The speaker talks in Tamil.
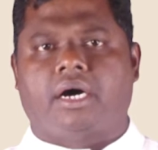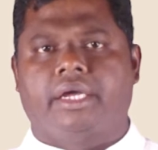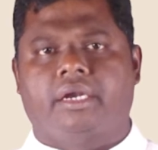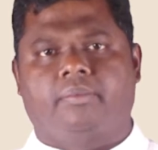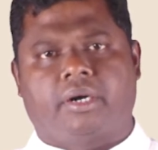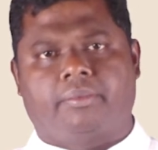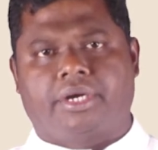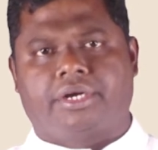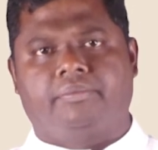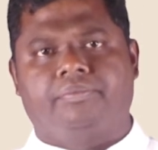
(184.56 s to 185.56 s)
ஆயர்
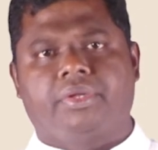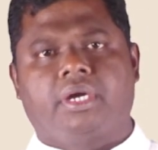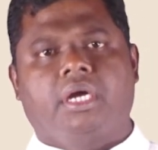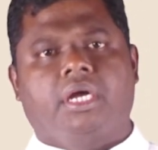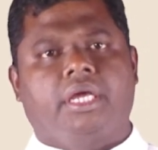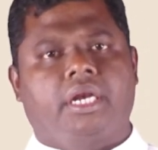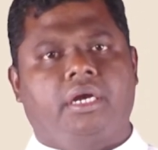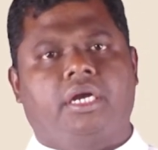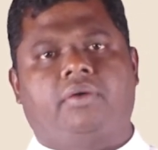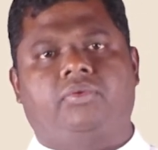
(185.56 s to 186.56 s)
மாமன்றம்
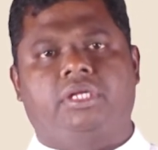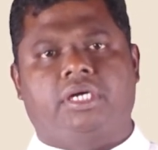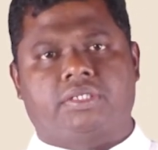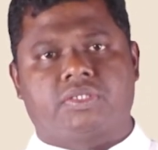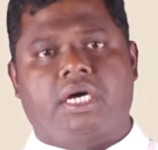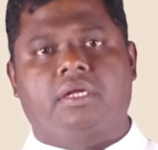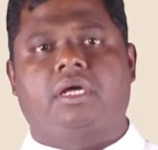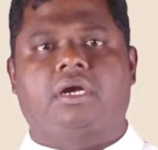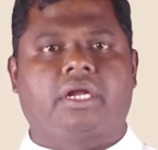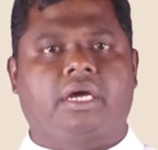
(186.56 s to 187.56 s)
இரண்டாவது
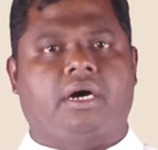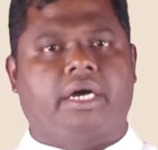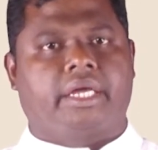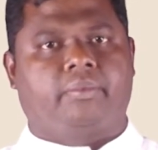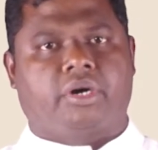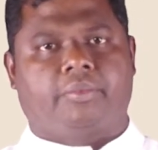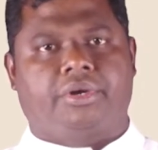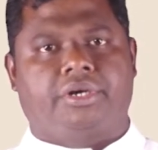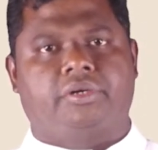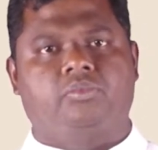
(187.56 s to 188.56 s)
அசாதாரண ஆயர்
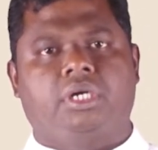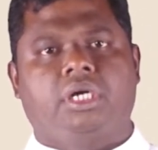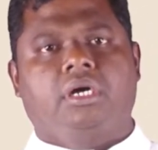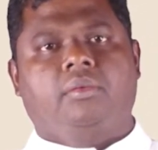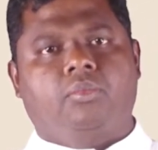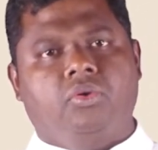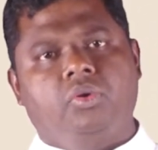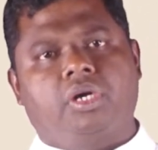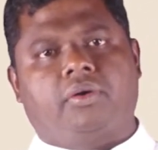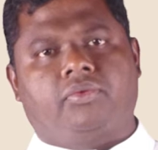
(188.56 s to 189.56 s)
மாமன்றம்
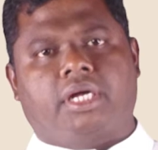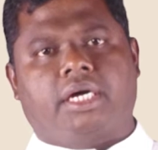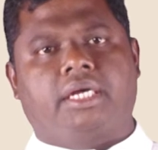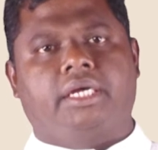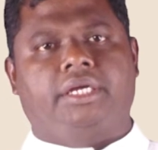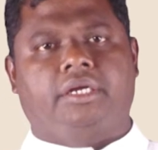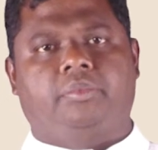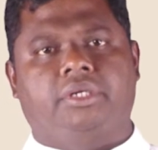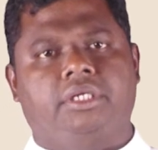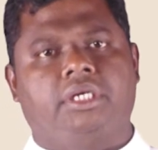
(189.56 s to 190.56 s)
மூன்றாவதாக
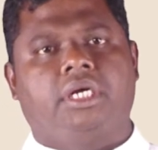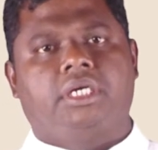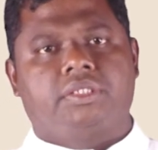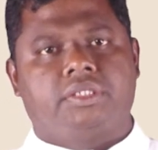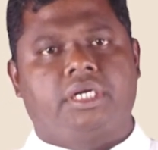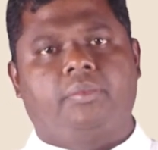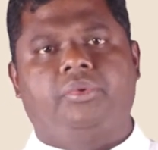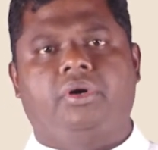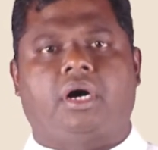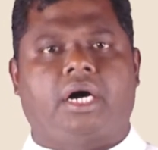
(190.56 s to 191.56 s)
இருப்பது
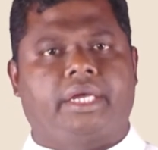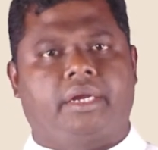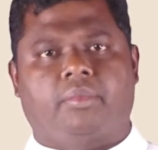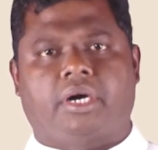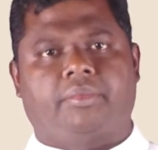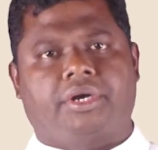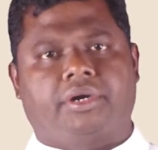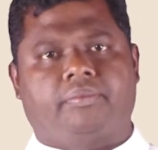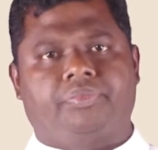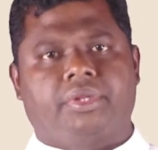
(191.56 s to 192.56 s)
சிறப்பு ஆயர்
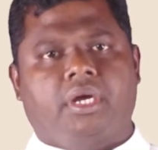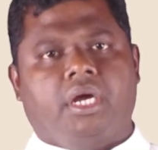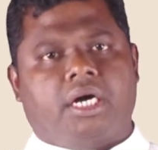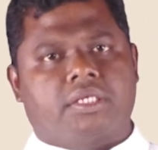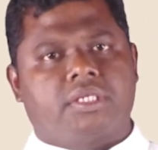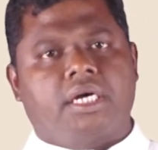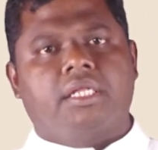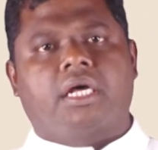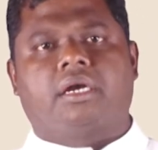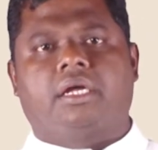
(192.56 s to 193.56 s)
மாமன்றம்
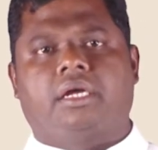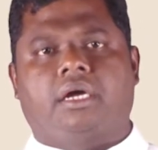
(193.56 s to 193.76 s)
அசாதாரண